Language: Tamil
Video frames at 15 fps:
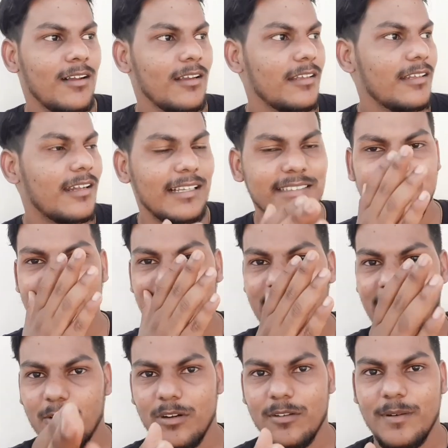இது ரஜினி
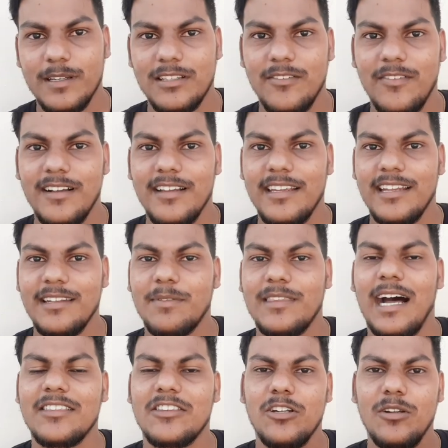டைலாக் ஒன்று பார்த்தோம் என்
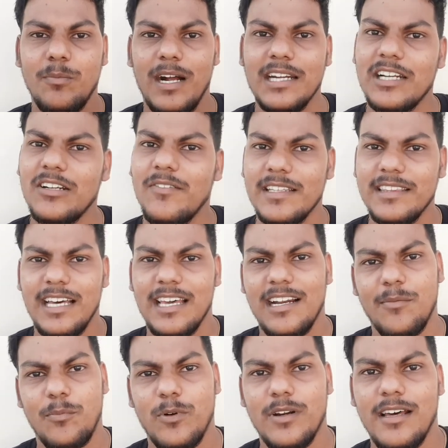தாத்தனும் பாட்டனும்
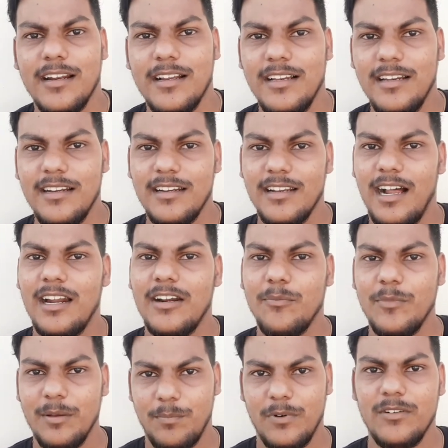வந்தார்கள் போனார்கள்
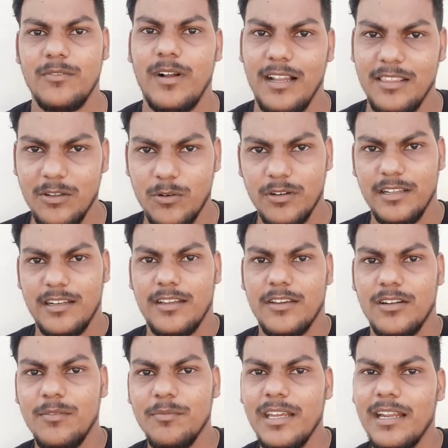நானும் எப்பனும் வாழ்ந்து
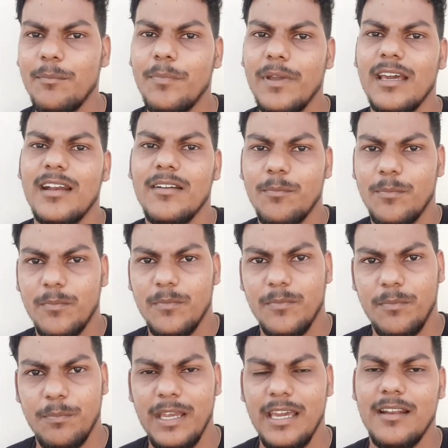கொண்டிருக்கிறோம் என் பேரன்
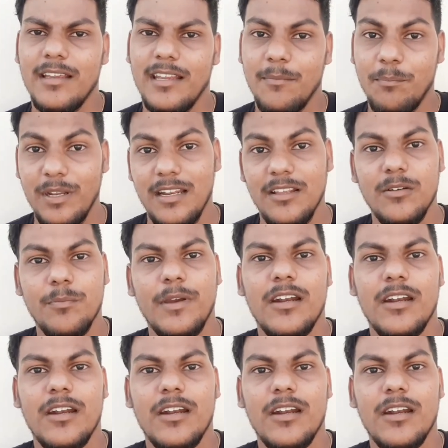பேர் என் பிள்ளையும்